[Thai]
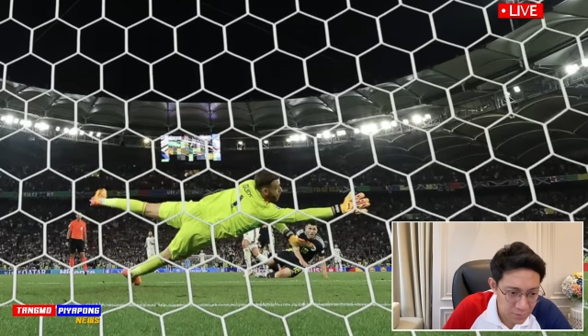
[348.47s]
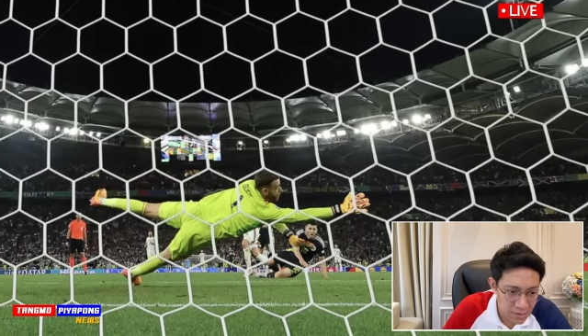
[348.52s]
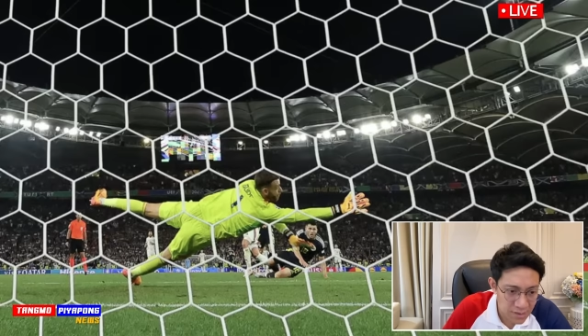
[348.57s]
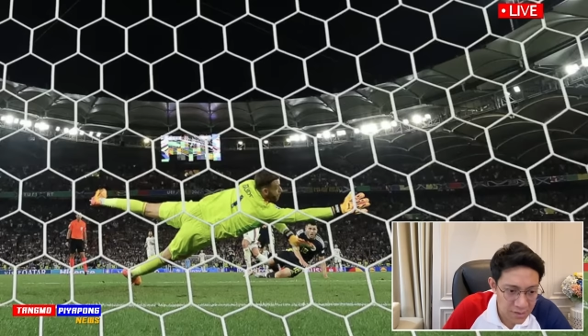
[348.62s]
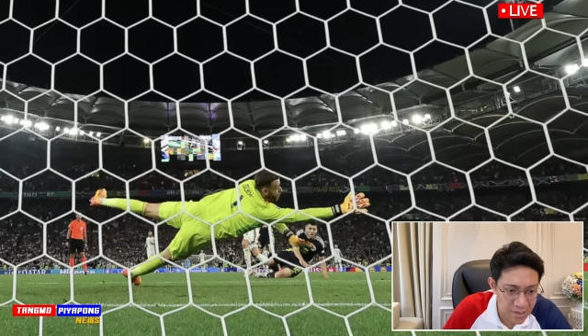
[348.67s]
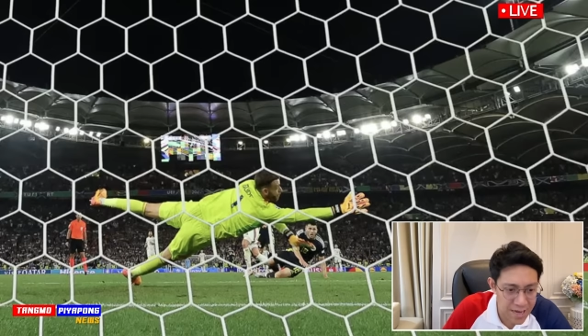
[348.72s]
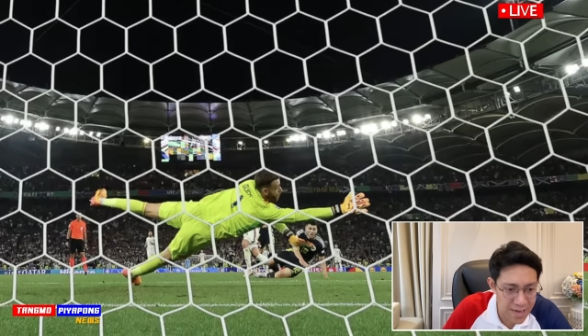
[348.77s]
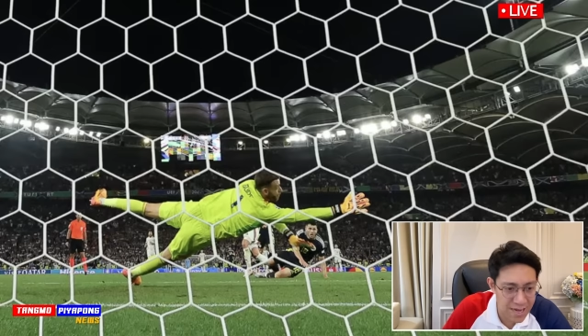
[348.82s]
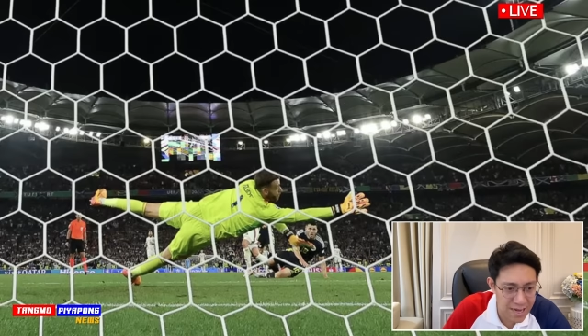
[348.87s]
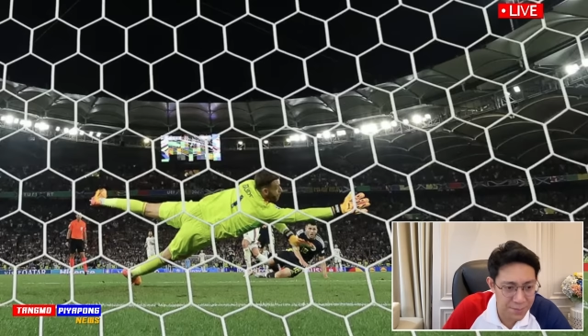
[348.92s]

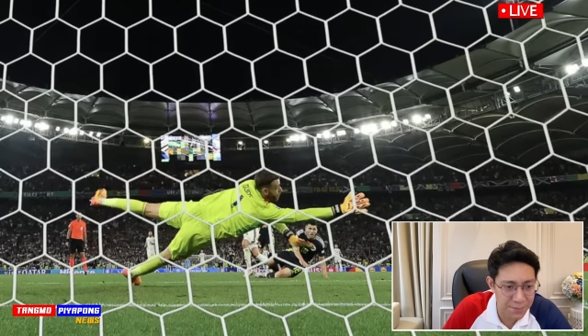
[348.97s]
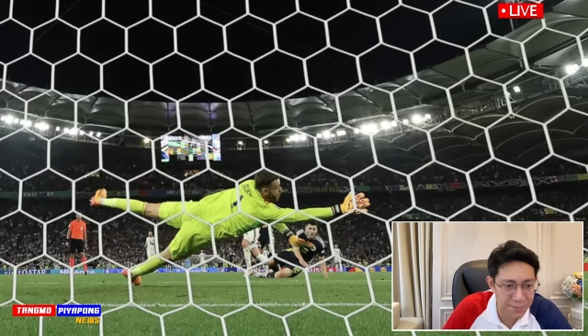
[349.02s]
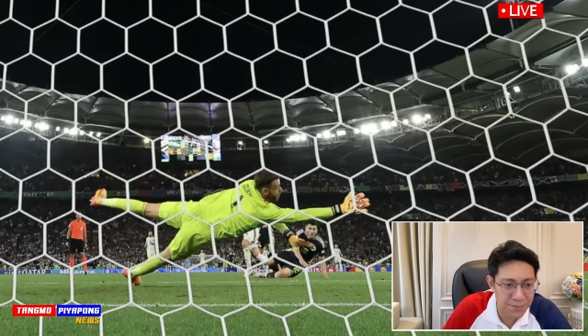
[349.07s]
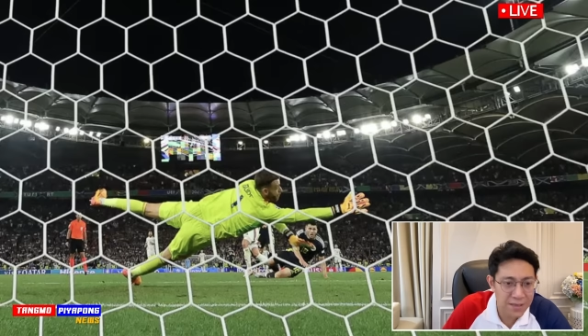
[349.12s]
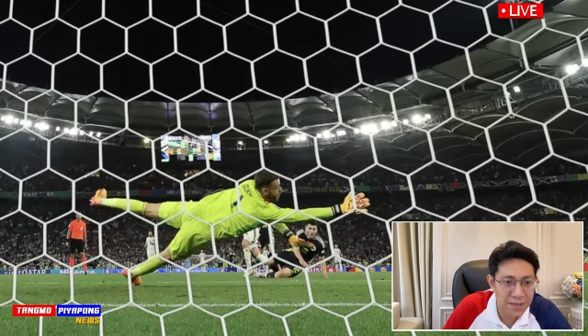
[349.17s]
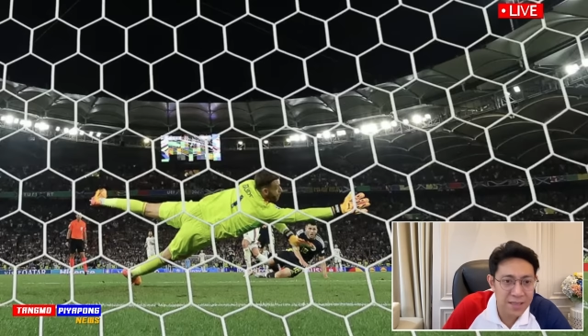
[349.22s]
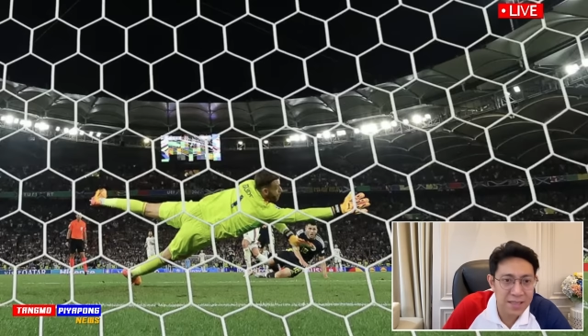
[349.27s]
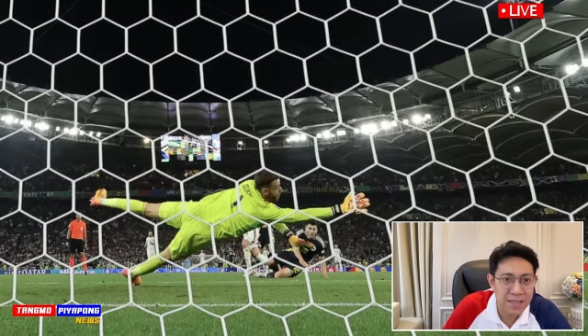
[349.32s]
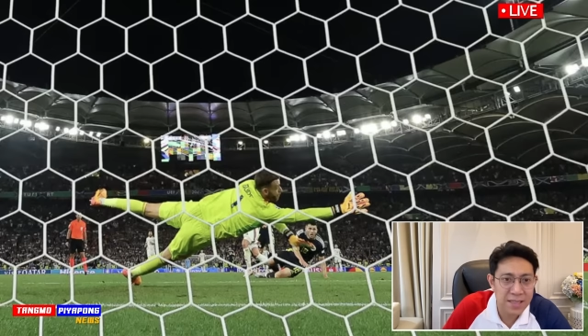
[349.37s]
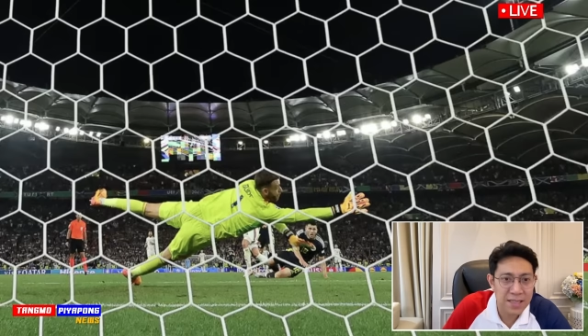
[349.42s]
เนี่ยครับ
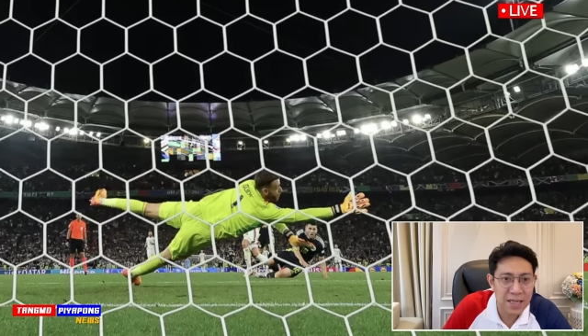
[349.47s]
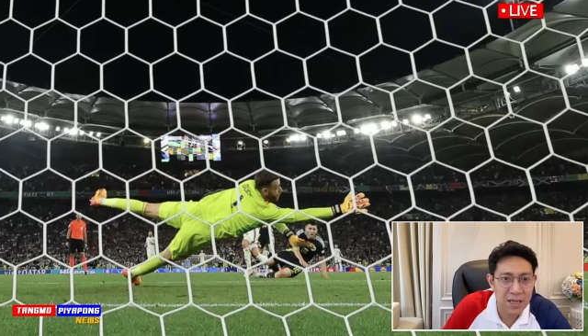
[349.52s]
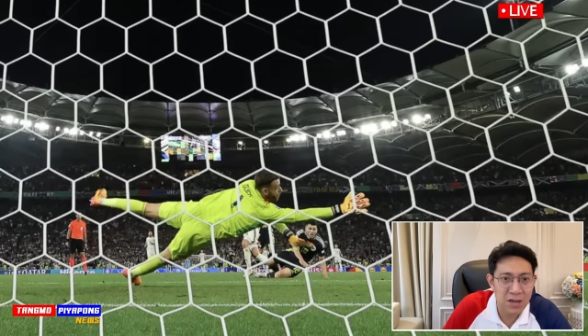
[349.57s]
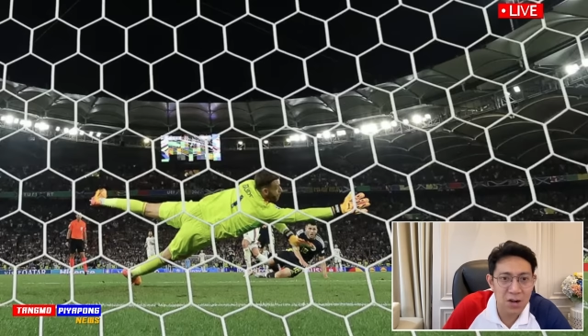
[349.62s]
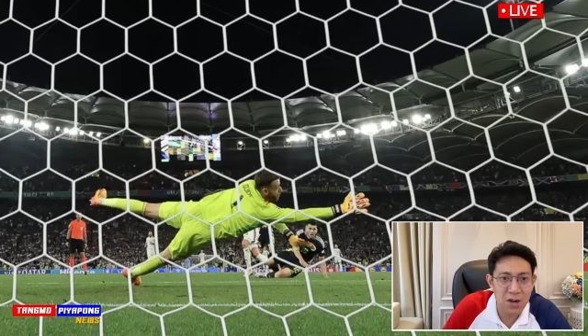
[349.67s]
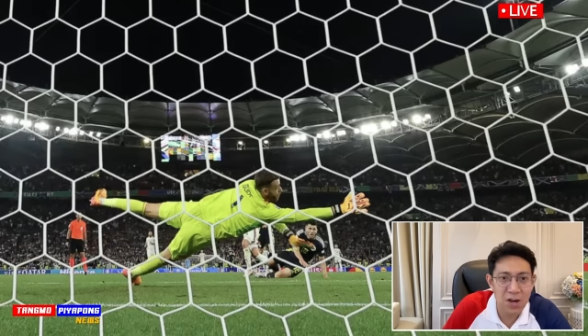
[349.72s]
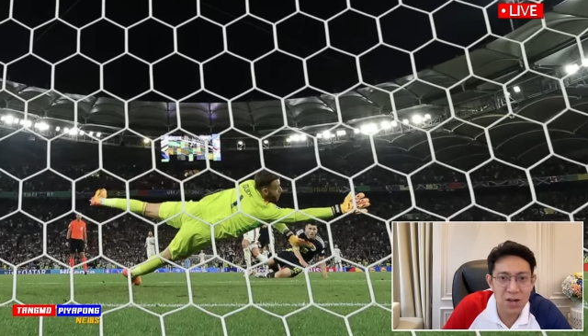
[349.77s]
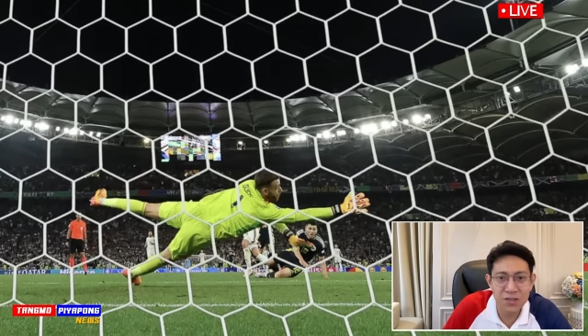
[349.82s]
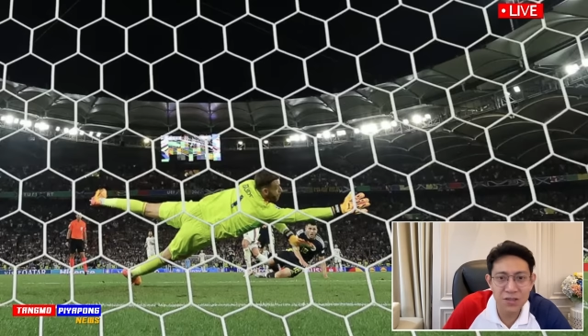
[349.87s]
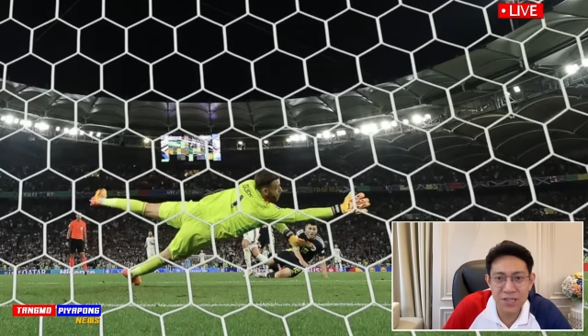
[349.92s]
แล้ว
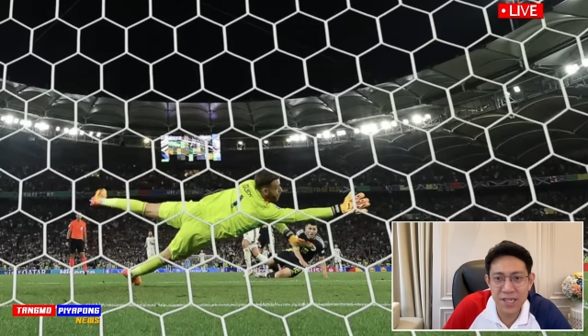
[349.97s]
ก็